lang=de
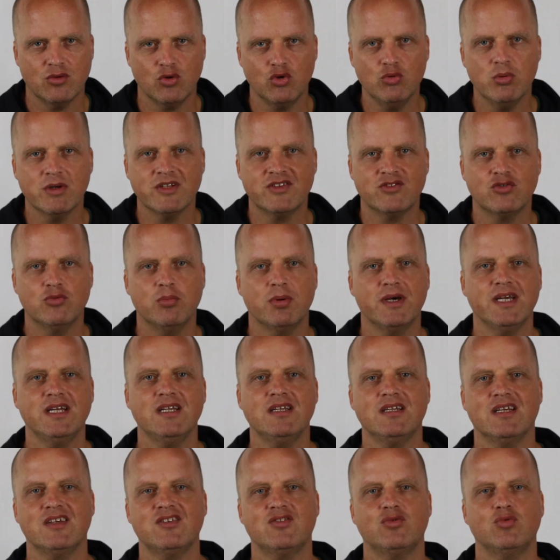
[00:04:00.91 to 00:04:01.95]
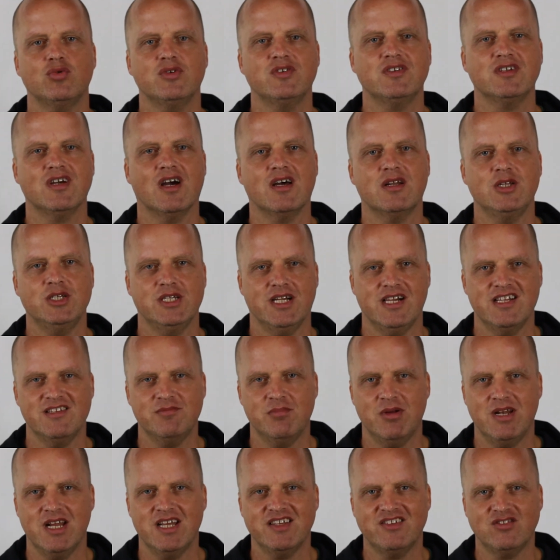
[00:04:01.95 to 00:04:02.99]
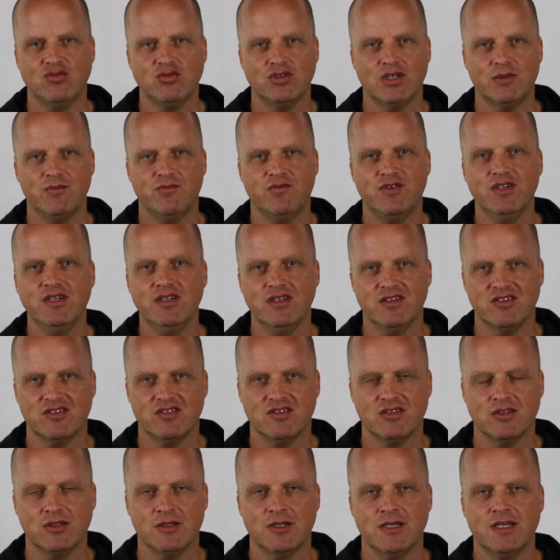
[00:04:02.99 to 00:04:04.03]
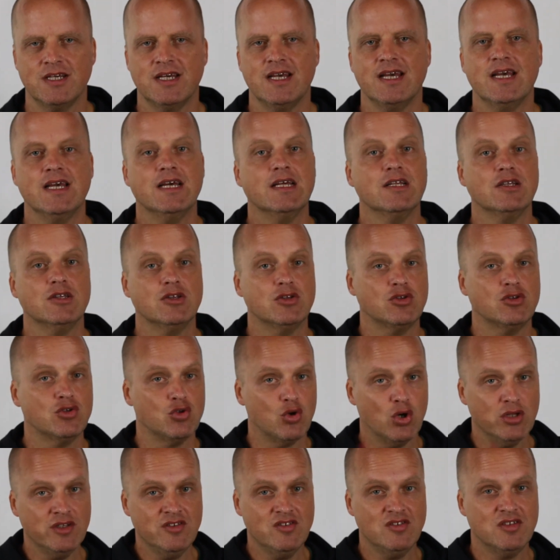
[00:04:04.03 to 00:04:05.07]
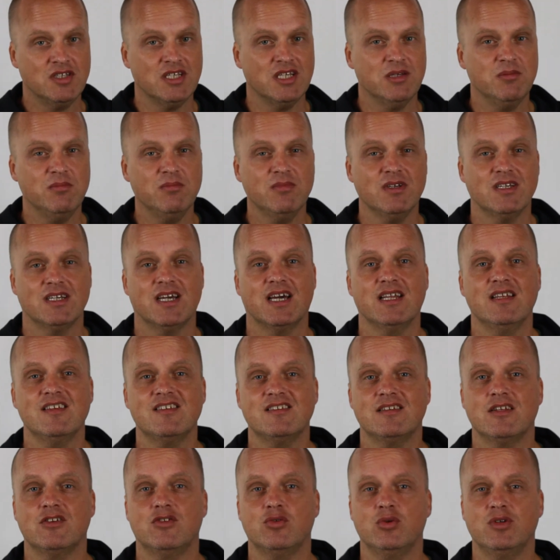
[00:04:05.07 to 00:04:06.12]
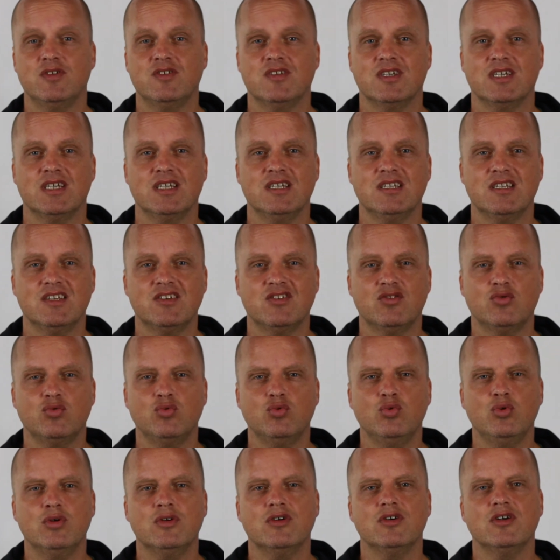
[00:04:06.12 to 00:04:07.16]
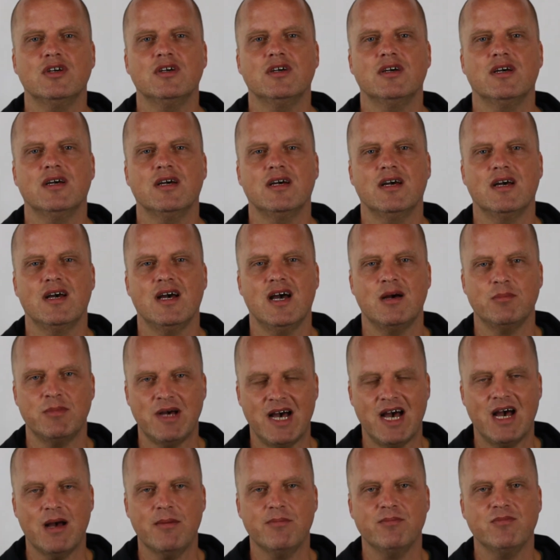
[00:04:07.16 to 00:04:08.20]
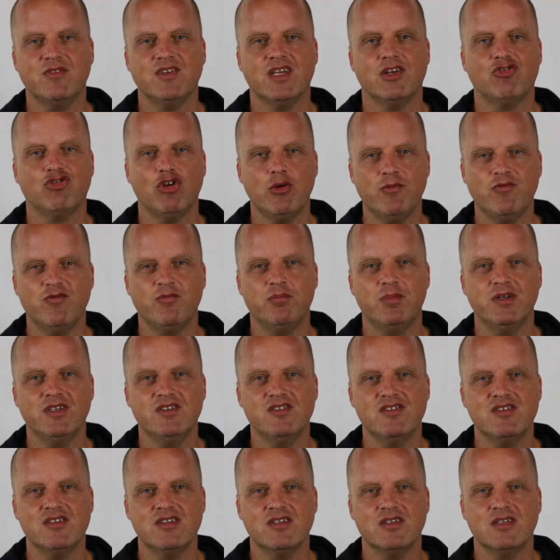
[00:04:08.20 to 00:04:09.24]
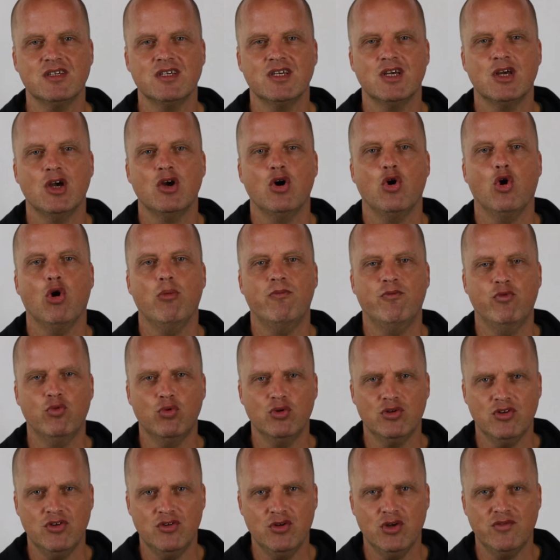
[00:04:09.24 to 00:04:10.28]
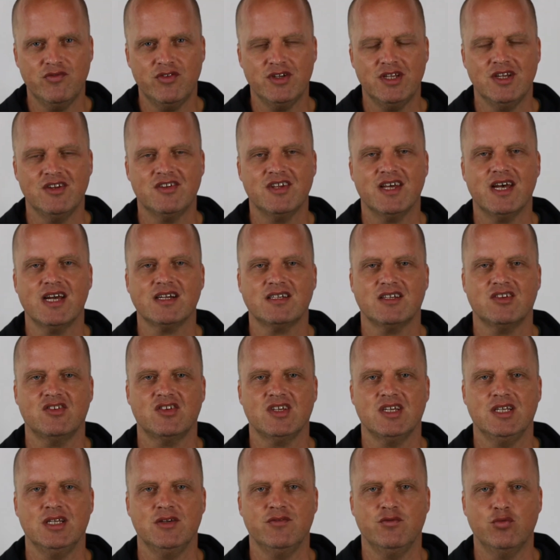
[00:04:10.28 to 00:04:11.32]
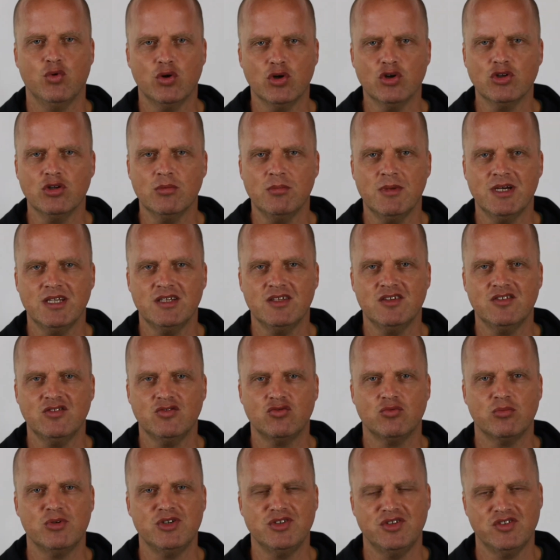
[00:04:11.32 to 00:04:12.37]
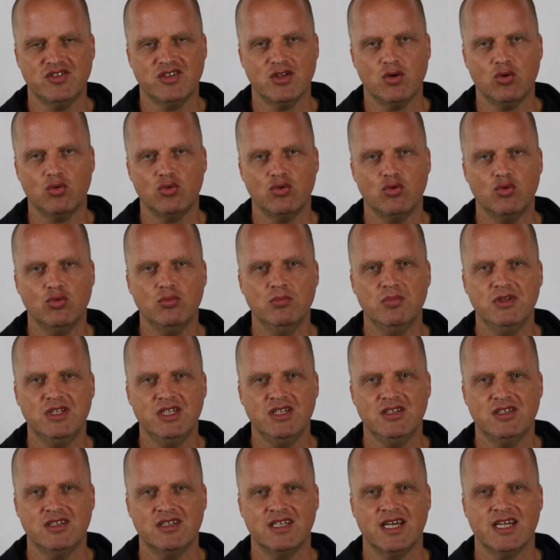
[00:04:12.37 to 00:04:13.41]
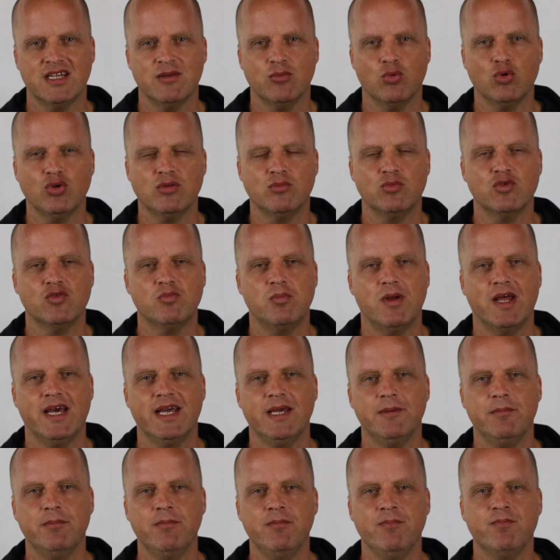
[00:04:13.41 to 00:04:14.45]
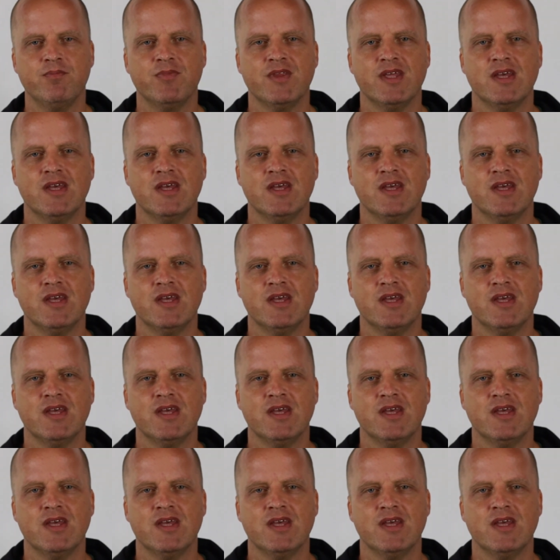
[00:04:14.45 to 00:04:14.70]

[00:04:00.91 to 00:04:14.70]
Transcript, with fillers: rüberzubringen, dass du es gar nicht als Belastung empfindest. Trotzdem kann es natürlich sein, dass du am Abend erschöpft bist, obwohl du dir für den Tag das Training vorgenommen hattest. Du möchtest auch unbedingt in deinem Rhythmus bleiben.